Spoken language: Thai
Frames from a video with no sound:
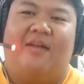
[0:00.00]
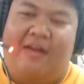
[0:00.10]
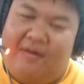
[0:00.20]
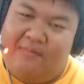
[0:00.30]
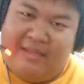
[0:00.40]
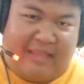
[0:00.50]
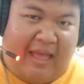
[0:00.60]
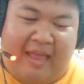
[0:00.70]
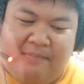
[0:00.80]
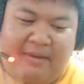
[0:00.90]
ก็แล้วก็มี
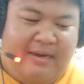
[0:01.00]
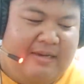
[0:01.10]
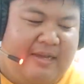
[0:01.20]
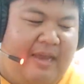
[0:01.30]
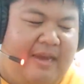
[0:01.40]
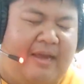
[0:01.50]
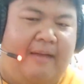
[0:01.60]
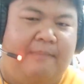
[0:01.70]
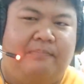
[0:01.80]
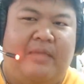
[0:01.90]
ตายมาเรื่อยๆนะค
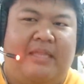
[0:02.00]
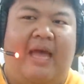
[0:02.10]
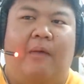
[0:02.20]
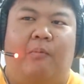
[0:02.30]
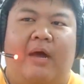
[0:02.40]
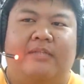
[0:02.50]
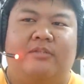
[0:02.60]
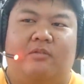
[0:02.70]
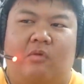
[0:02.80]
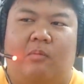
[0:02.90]
รับแต่ถามว่า
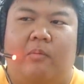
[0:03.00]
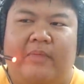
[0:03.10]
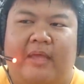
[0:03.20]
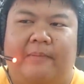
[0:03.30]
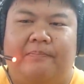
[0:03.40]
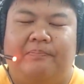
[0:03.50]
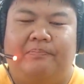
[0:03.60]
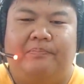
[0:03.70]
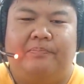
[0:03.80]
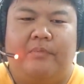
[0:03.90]
ส่วนตัวผมเนี่ย
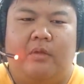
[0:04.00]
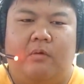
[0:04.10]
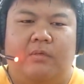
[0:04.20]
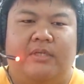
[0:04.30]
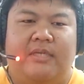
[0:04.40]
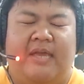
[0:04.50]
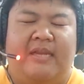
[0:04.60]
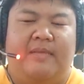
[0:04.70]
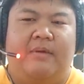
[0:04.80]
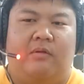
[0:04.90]
รู้สึกยังไง
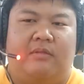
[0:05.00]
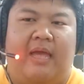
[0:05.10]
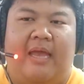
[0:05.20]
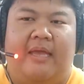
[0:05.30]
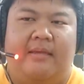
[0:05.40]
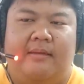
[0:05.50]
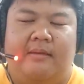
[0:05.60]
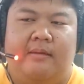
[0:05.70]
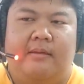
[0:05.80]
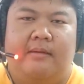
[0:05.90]
ที่มีคนตาย
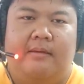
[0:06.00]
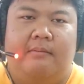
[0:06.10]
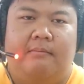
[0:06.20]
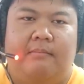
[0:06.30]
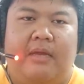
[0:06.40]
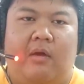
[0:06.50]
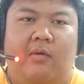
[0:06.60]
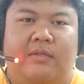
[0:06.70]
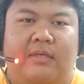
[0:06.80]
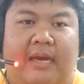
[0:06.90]
ไม่ค่อ
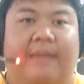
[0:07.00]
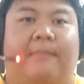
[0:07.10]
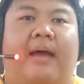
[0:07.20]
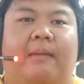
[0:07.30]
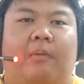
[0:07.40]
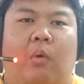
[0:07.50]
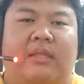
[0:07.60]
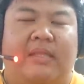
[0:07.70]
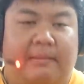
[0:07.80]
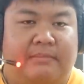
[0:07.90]
ยรู้สึกอะไรมากเพราะ
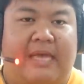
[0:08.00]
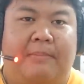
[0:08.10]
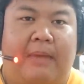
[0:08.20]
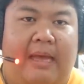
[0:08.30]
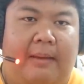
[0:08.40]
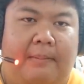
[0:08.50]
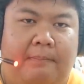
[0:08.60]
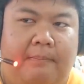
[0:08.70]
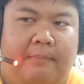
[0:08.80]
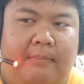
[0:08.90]
ว่าเตรียมใจมา
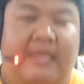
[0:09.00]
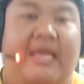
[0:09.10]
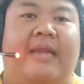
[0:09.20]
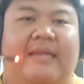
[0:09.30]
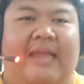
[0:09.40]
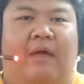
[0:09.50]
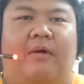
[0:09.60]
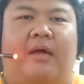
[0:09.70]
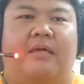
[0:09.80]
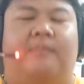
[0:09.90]
ระยะหนึ่งแล้ว
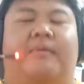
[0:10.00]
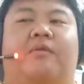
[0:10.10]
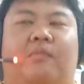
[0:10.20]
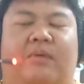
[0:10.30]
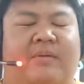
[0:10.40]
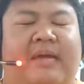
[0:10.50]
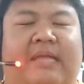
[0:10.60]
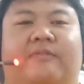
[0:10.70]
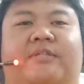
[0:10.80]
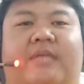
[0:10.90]
ว่าเออไปดูมันต้องมี
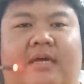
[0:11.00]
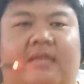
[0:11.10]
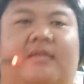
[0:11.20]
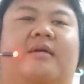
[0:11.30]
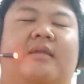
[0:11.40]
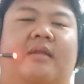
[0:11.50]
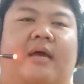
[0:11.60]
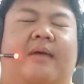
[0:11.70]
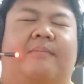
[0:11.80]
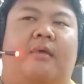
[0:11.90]
การสูญเสียเกิดขึ้น
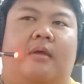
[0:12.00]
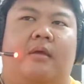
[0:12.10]
นะครับ